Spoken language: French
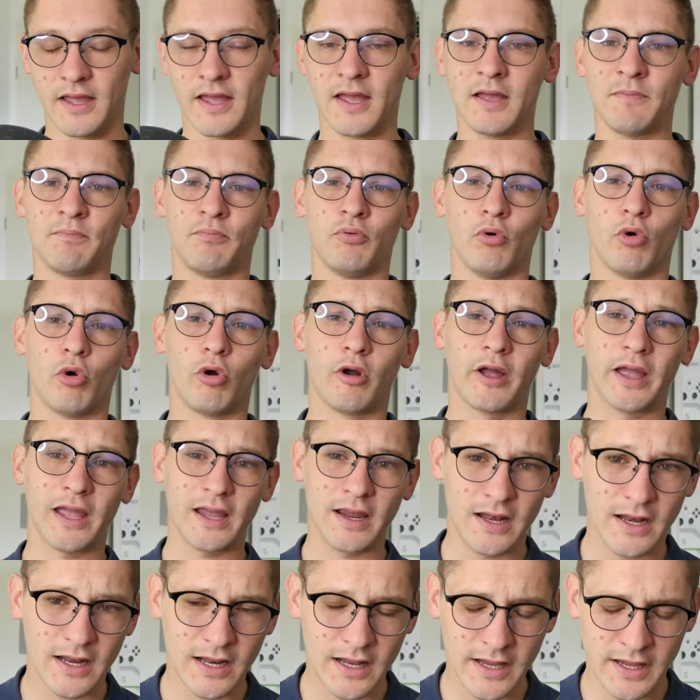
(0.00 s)
Et pour
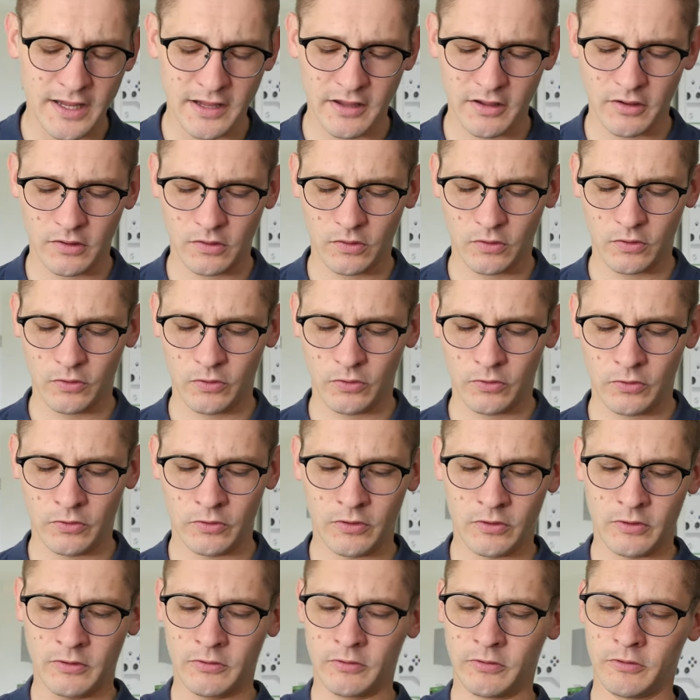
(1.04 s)
régler
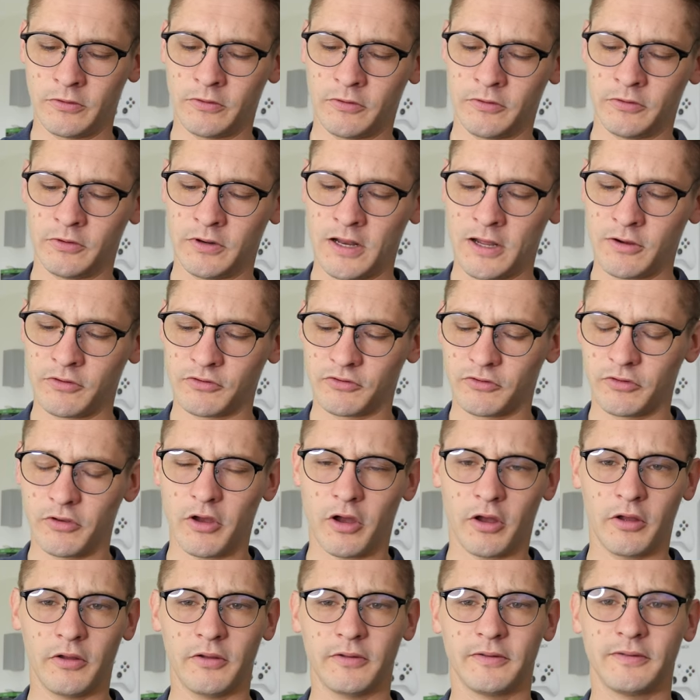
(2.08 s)
la
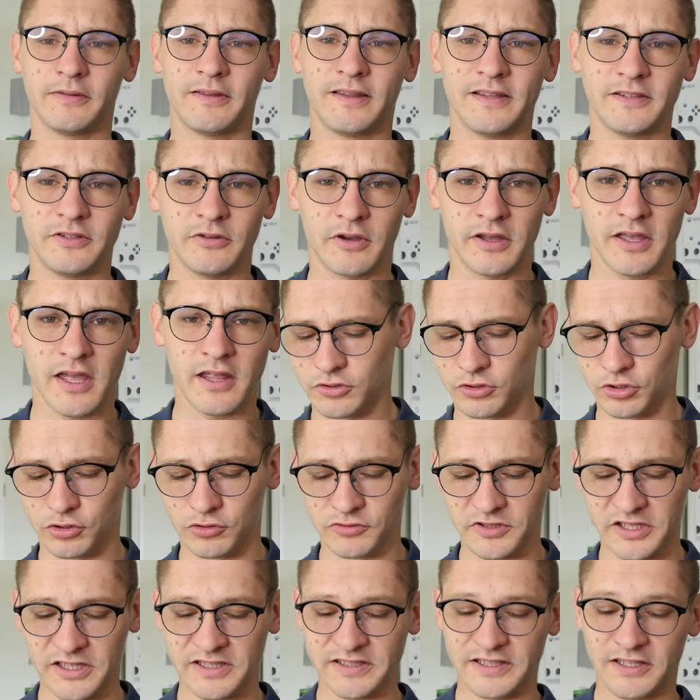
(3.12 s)
hauteur des oreillettes, que je
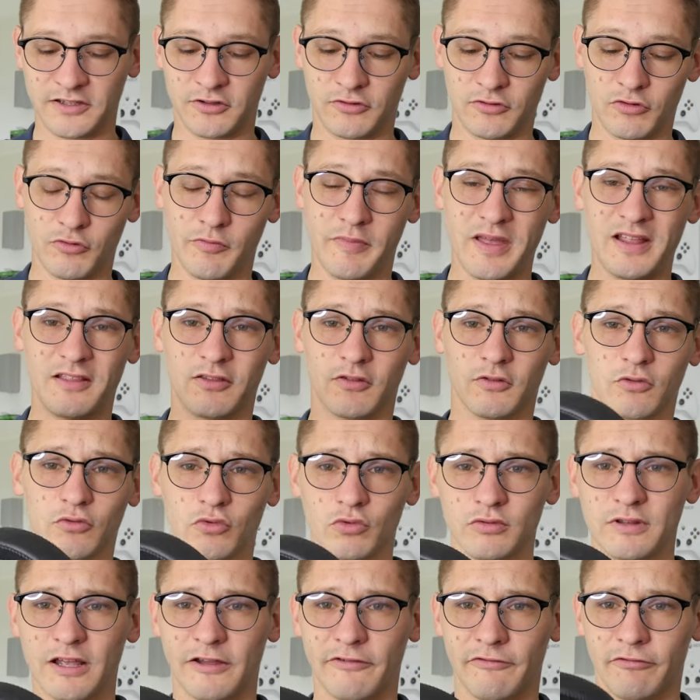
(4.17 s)
conseille c'est de mettre
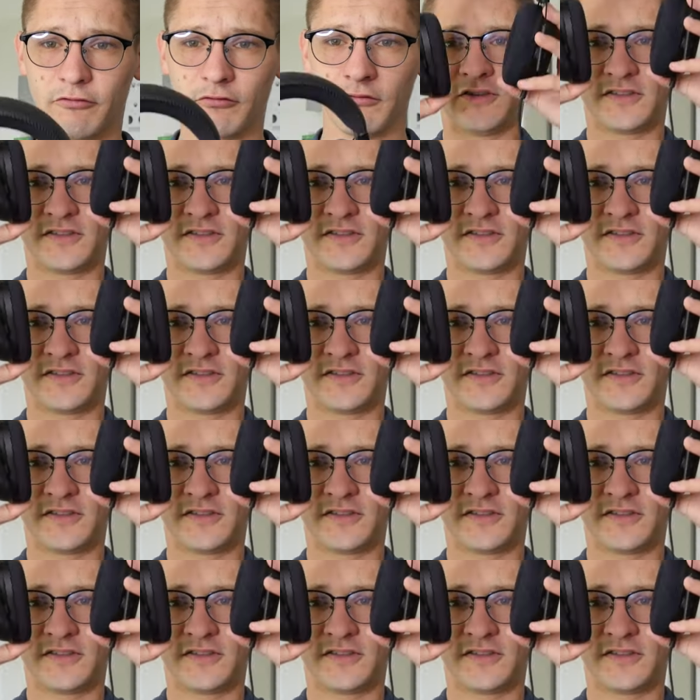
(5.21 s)
tout à fond,